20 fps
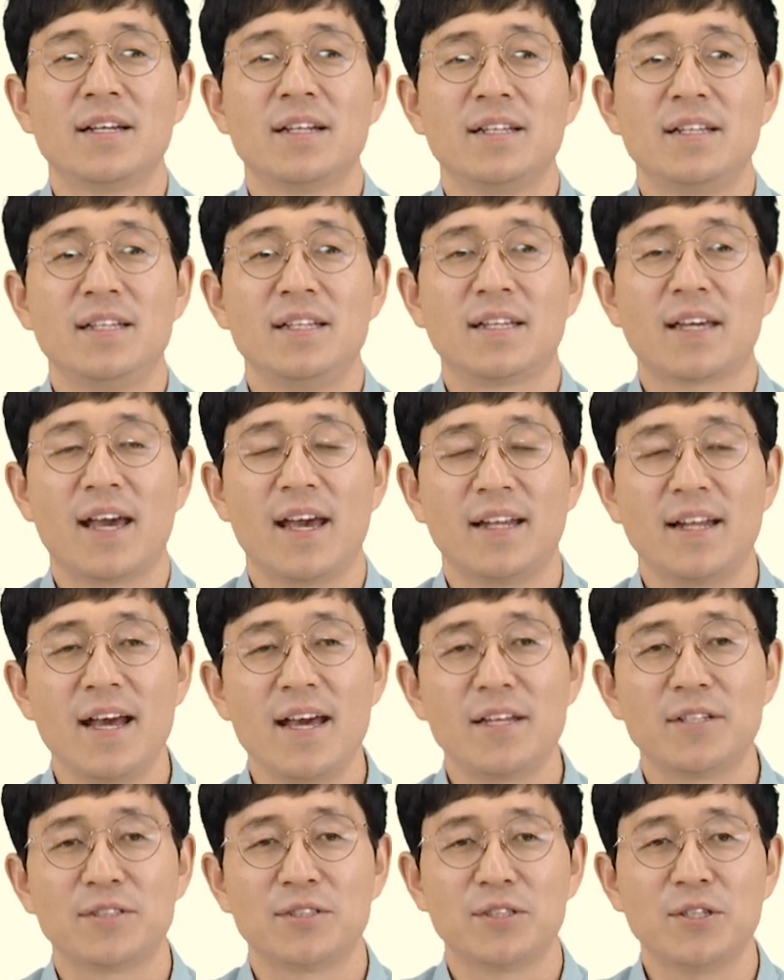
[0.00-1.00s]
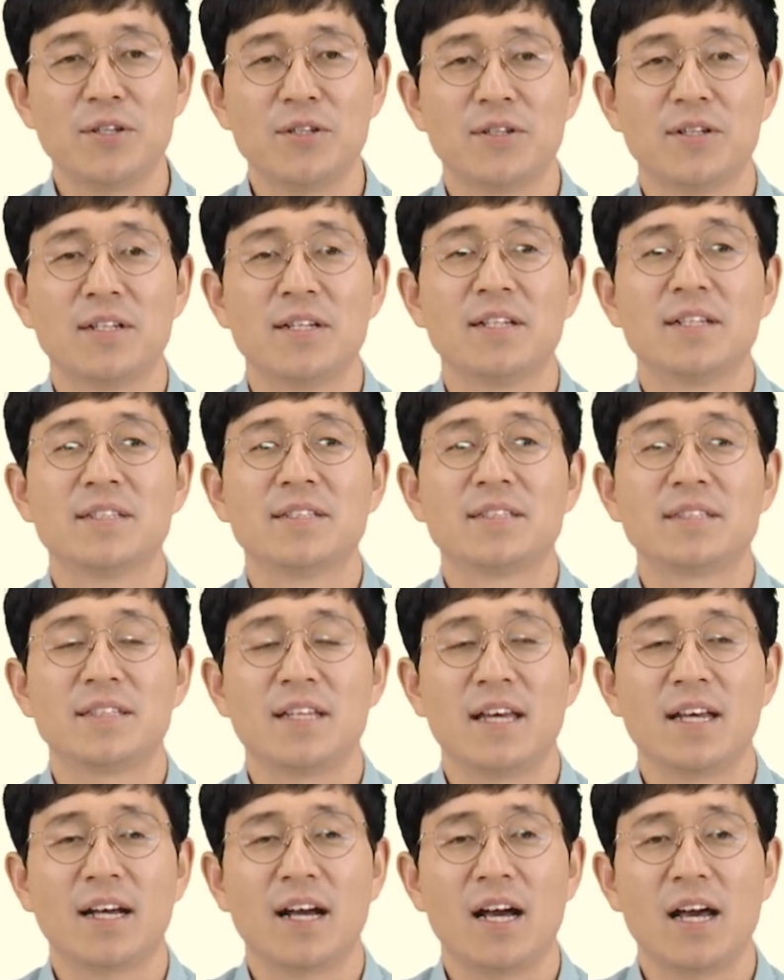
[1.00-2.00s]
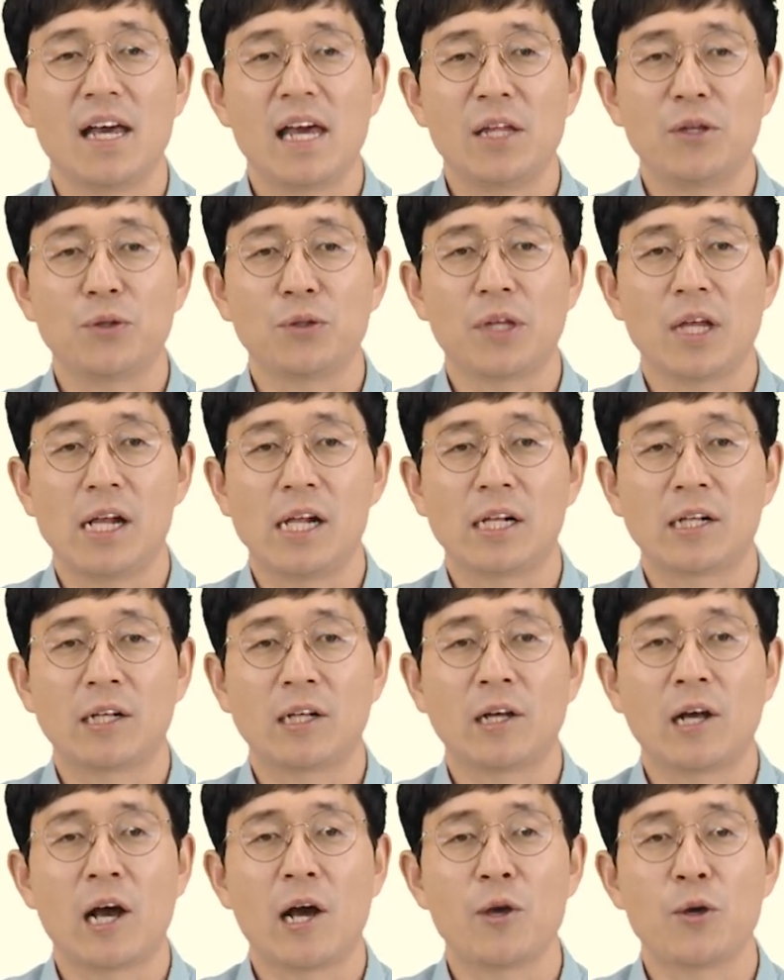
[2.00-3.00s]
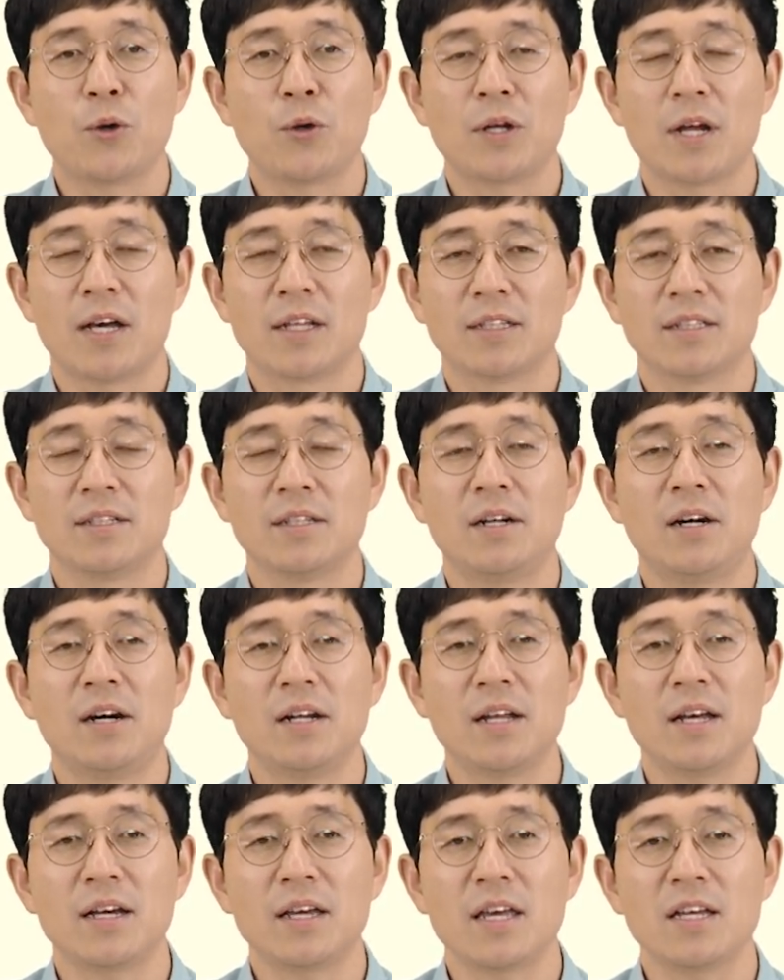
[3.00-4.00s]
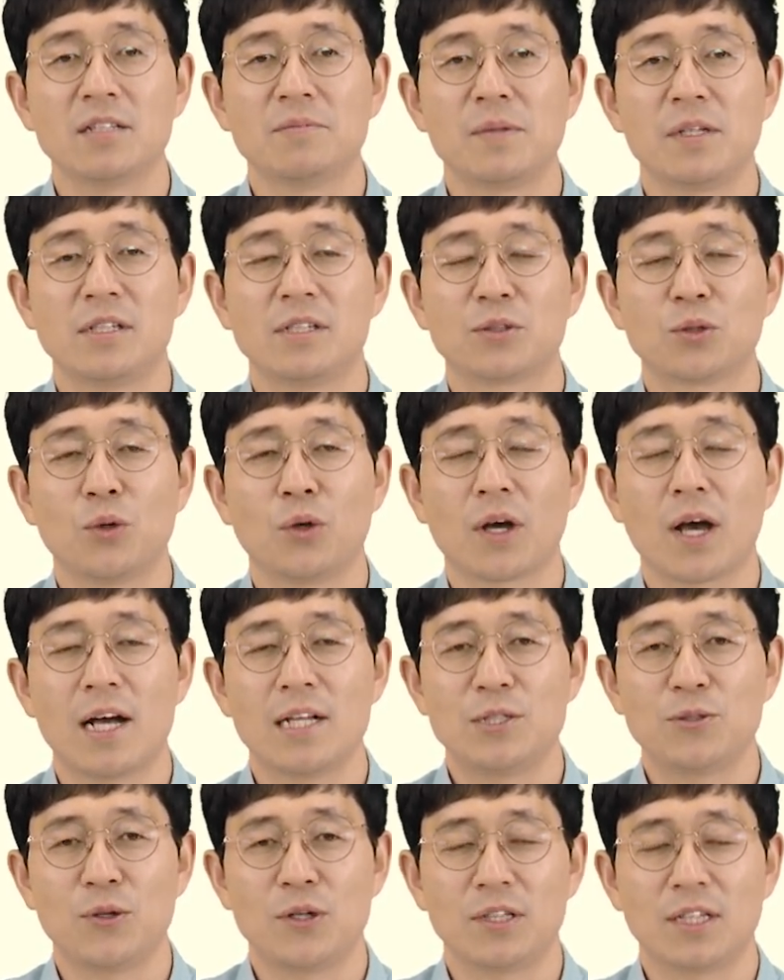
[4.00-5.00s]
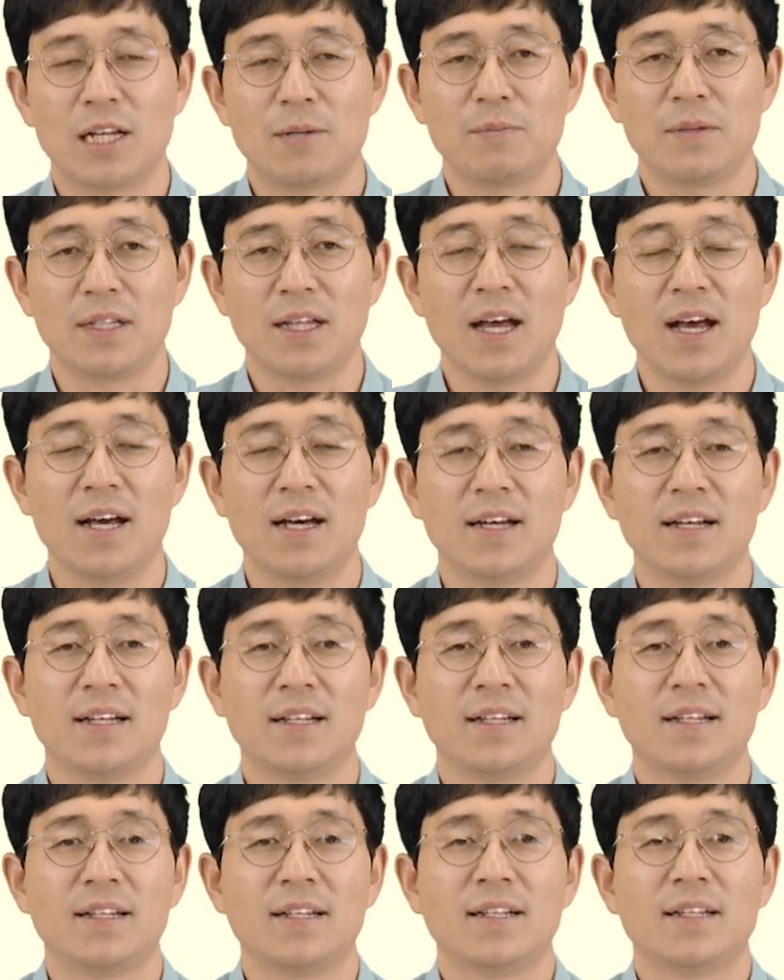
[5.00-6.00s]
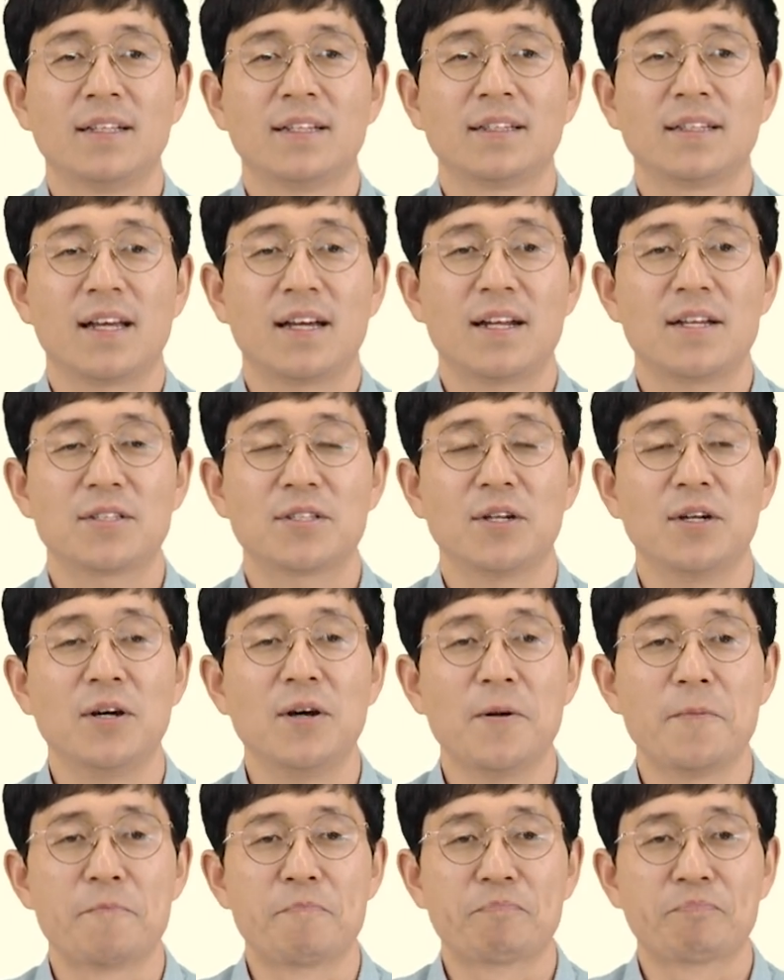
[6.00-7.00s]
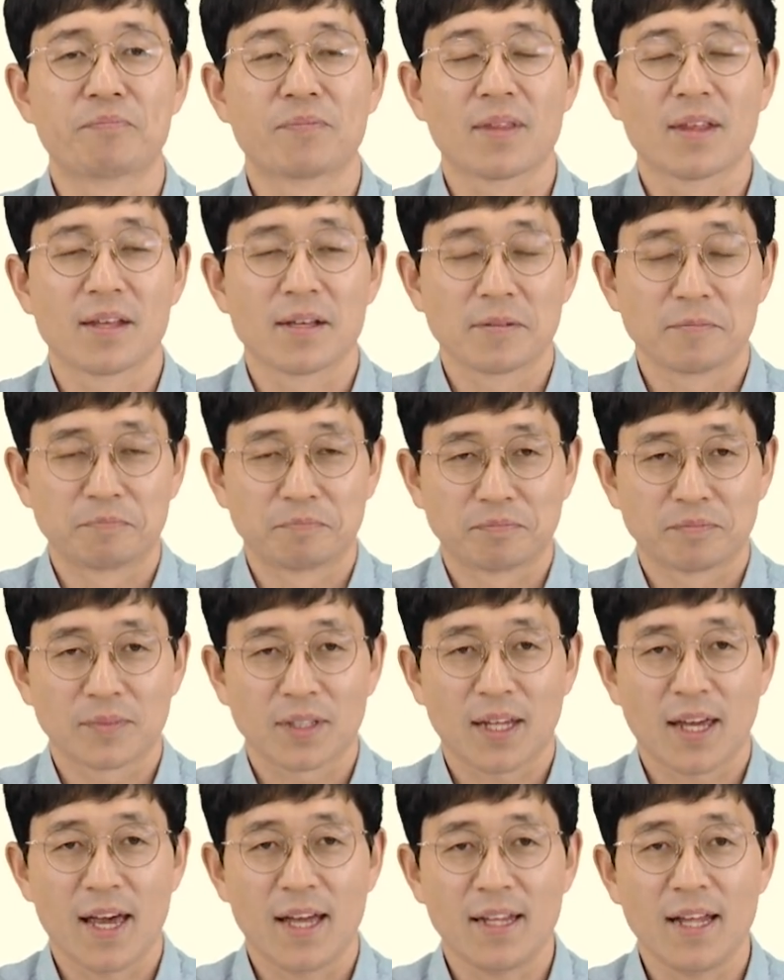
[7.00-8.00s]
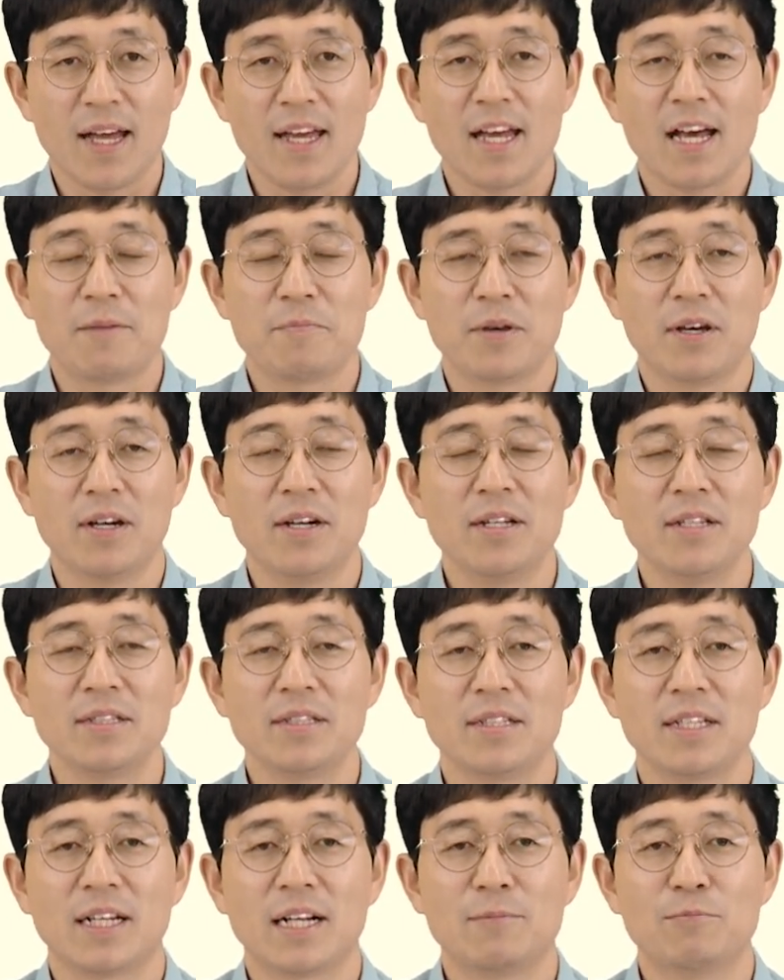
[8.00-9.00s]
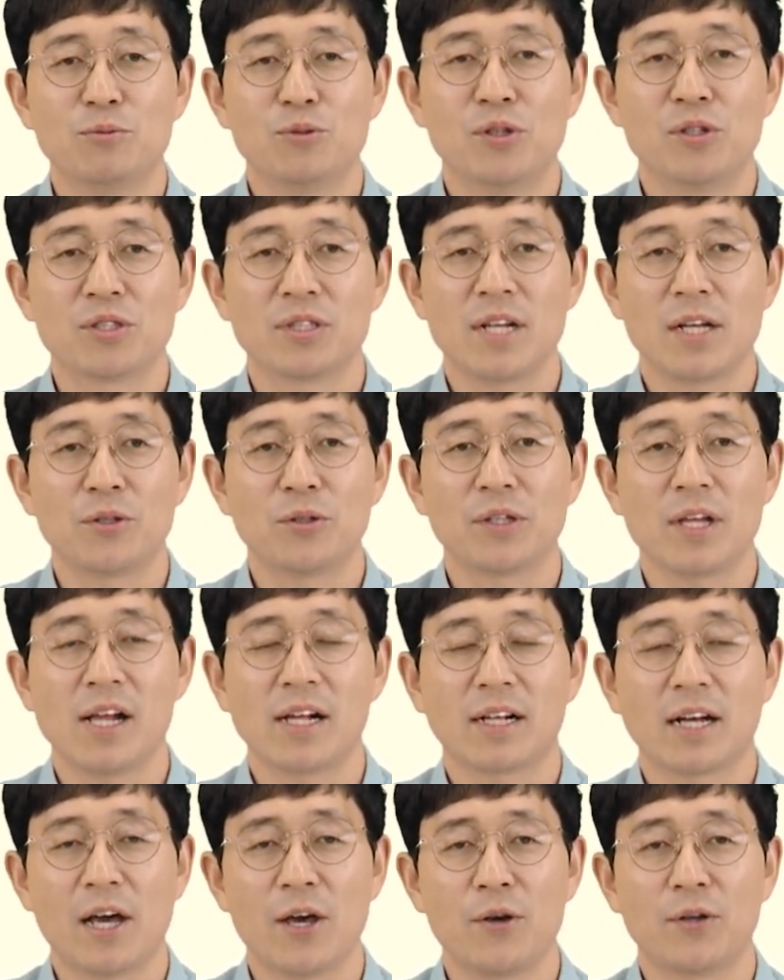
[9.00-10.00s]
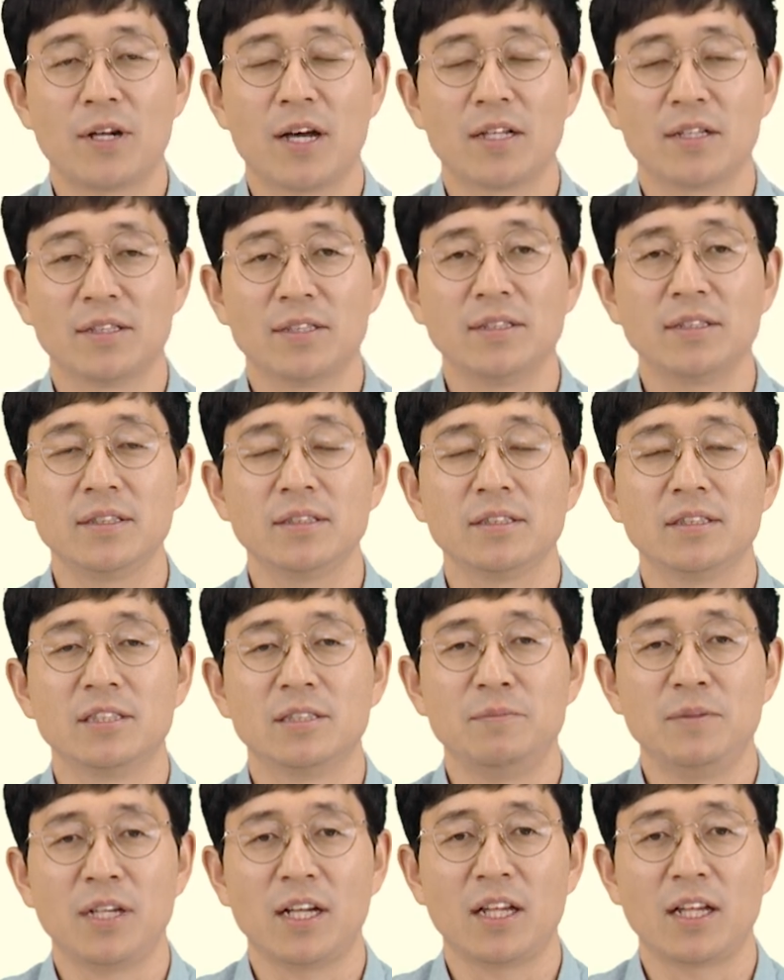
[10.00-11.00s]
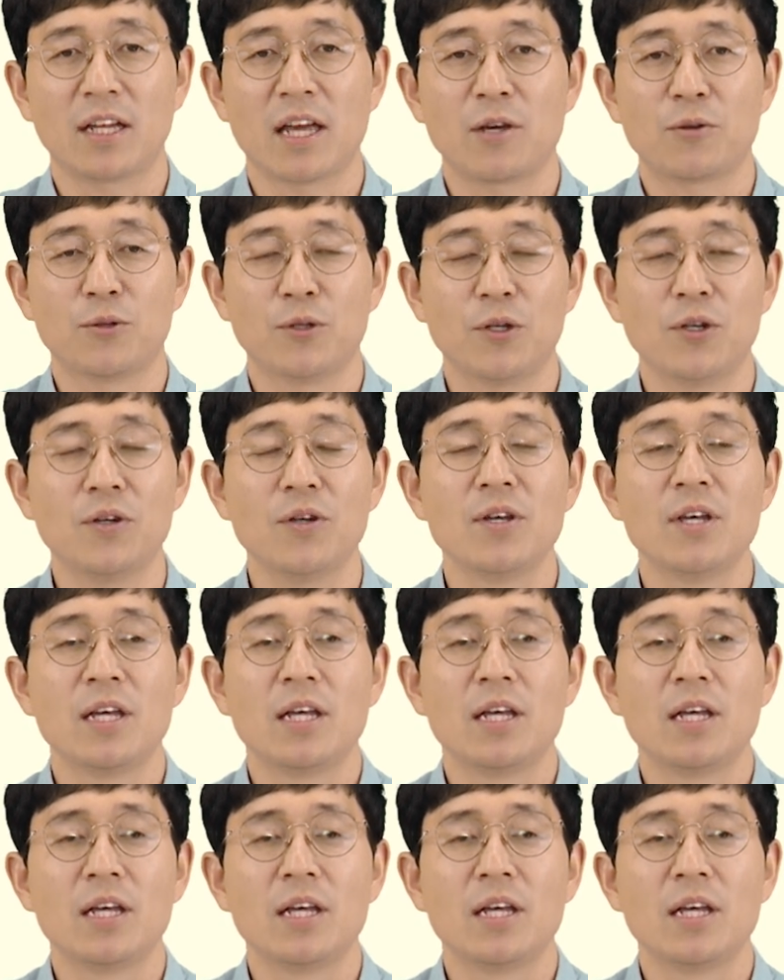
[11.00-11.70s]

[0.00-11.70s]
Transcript: 이 can i 는요 제가 해도 될까요? 라는 허락의 의미를 또 가지고 있답니다. 따라서 can I 하면 제가 무엇을 해도 될까요? 라는 의미가 되겠고요.